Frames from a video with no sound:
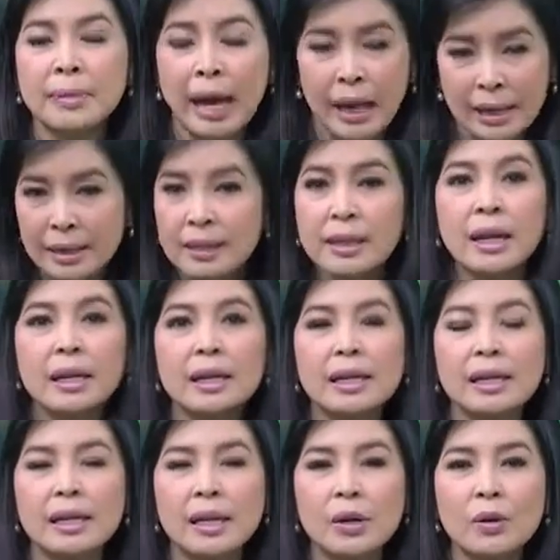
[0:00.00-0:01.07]
หลายเรื่องเล
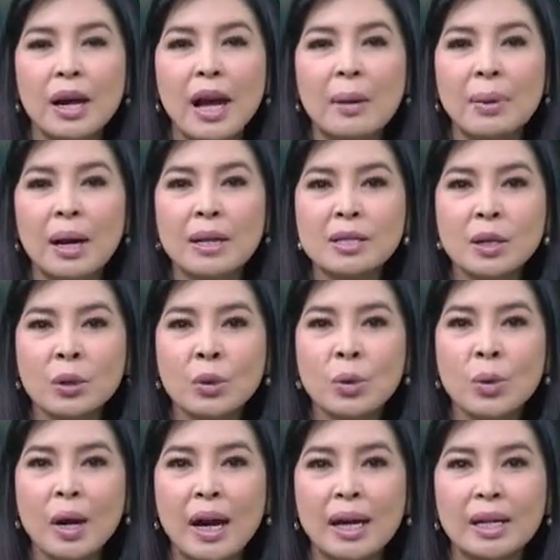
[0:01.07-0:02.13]
ยทีเดียวนะคะพักกันสักค
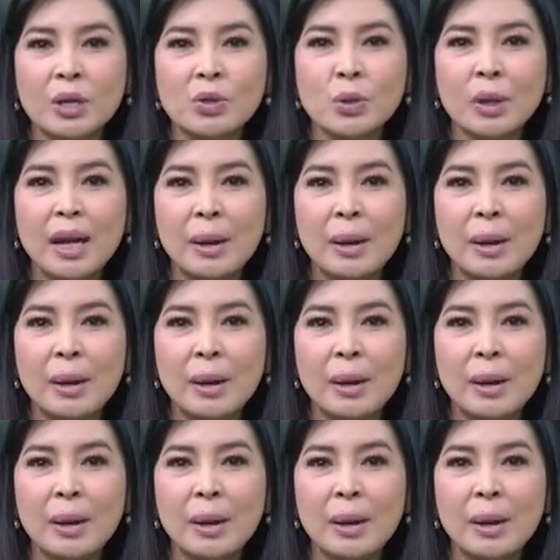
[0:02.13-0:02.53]
รู่ค่ะเดี๋ยวช่